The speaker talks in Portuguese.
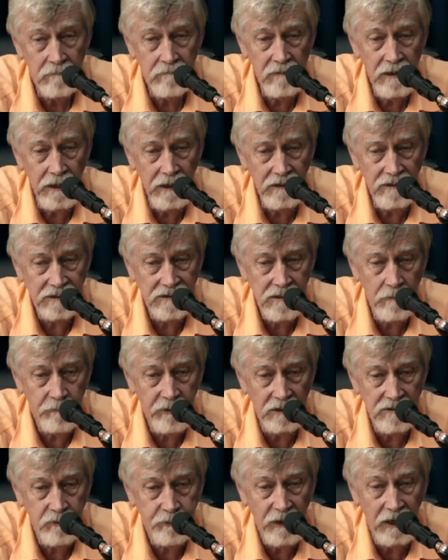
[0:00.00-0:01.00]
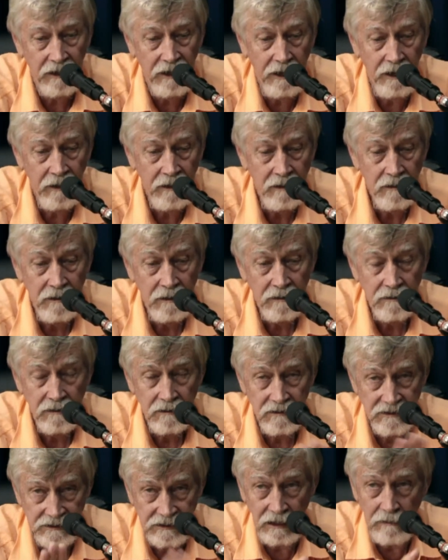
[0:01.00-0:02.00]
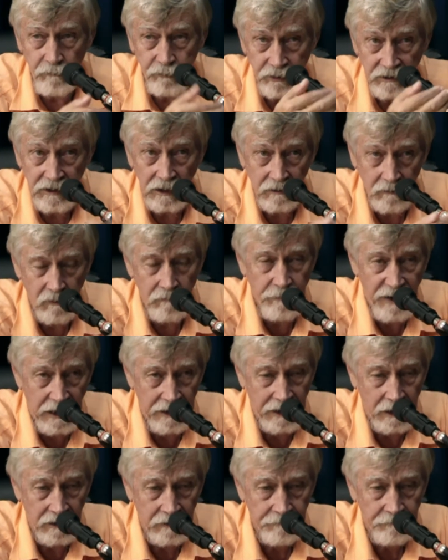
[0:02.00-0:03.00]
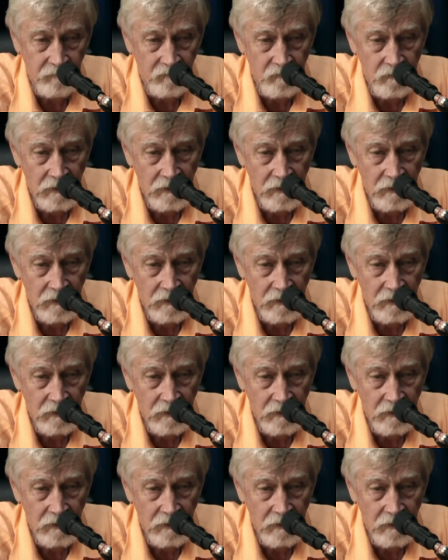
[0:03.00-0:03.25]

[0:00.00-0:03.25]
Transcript: Nada se pode falar sem poder comparar.